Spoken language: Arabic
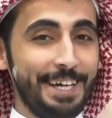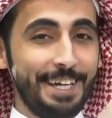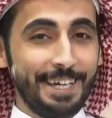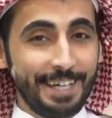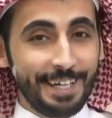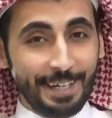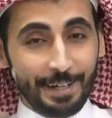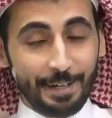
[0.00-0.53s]

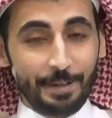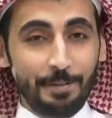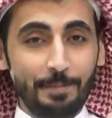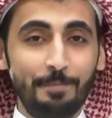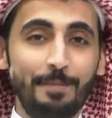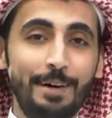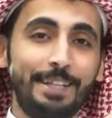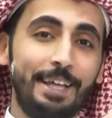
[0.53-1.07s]
آه،
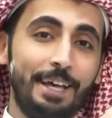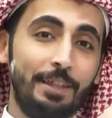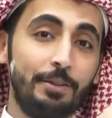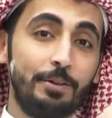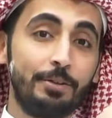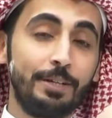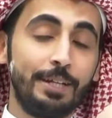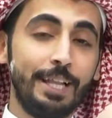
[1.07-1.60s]
ما
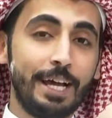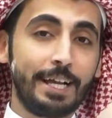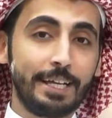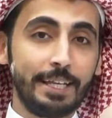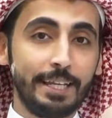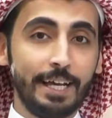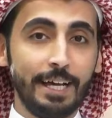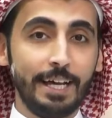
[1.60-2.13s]
تحضرني
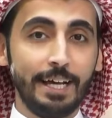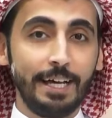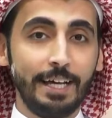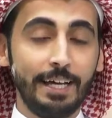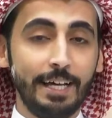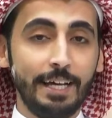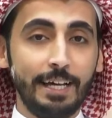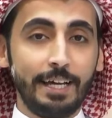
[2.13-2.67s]

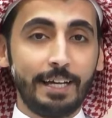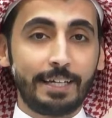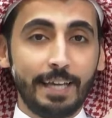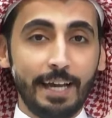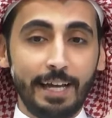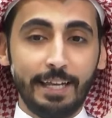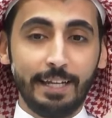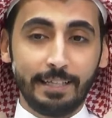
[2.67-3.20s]
لكنها
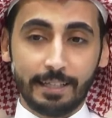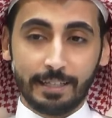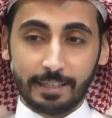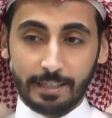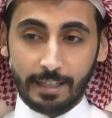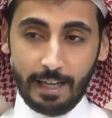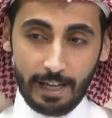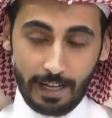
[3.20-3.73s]
كانت
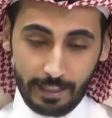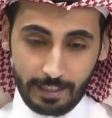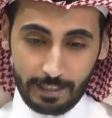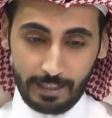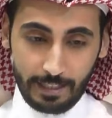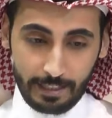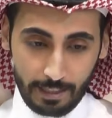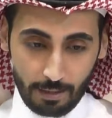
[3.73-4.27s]
انطلاقة
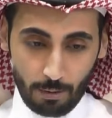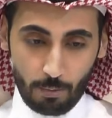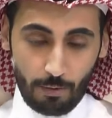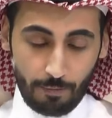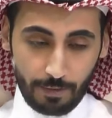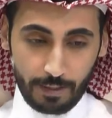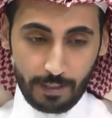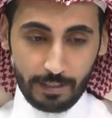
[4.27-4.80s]

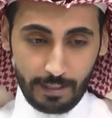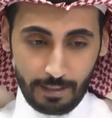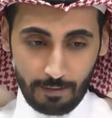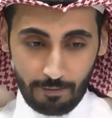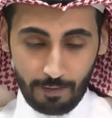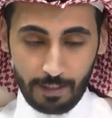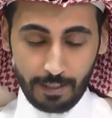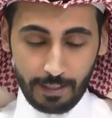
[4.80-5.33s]
التطوع في
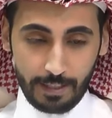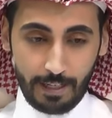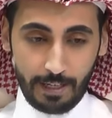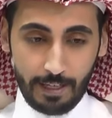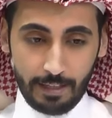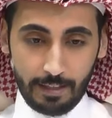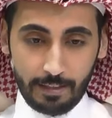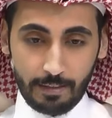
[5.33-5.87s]
في
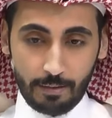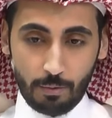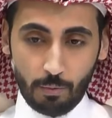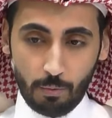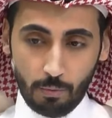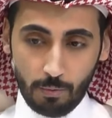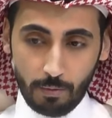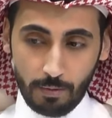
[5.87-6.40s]
الإنقاذ
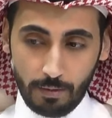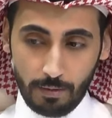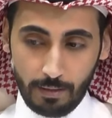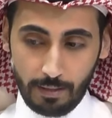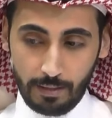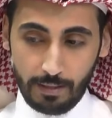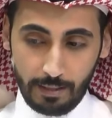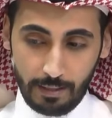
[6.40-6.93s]
هو
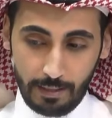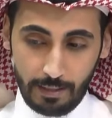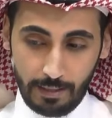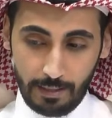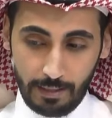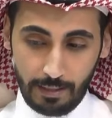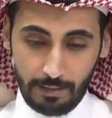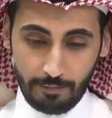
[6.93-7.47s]

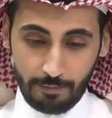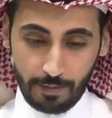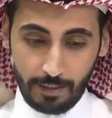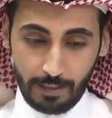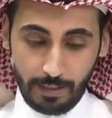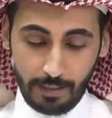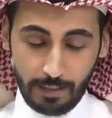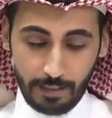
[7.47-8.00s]
آه،
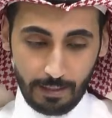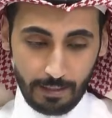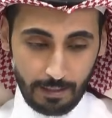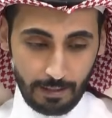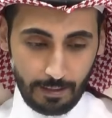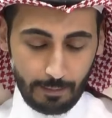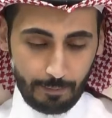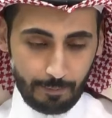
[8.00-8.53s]
في
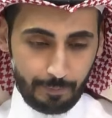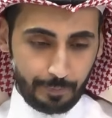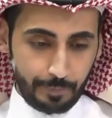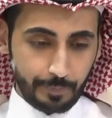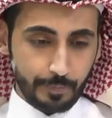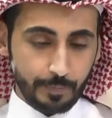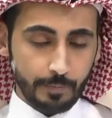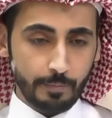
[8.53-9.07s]
آه،
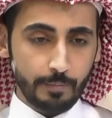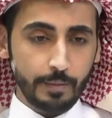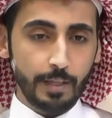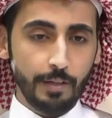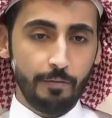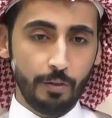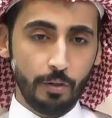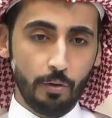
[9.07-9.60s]

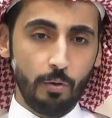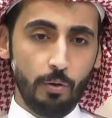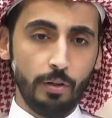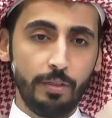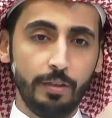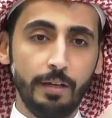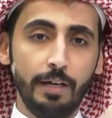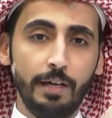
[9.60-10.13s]
في
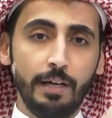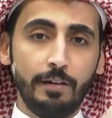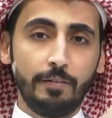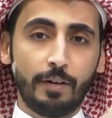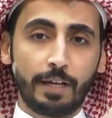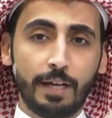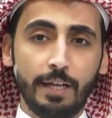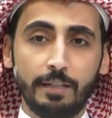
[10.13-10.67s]
غوث
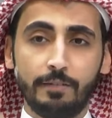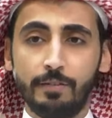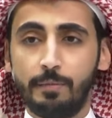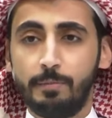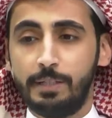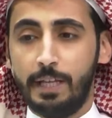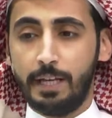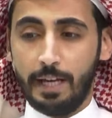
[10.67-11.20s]
فكانت
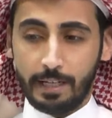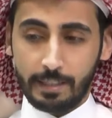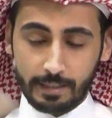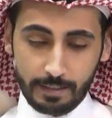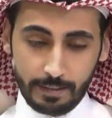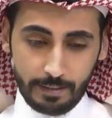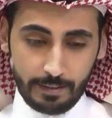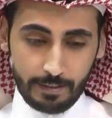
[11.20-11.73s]
في بدايات
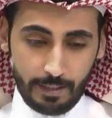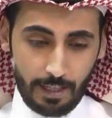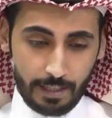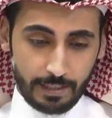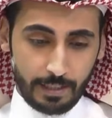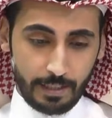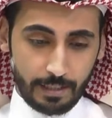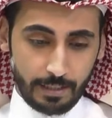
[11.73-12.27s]

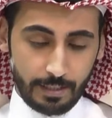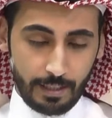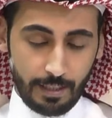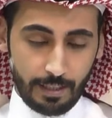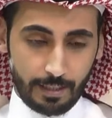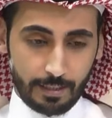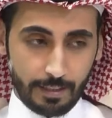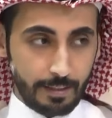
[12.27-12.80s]
تأسيس
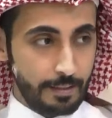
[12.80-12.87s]
أنا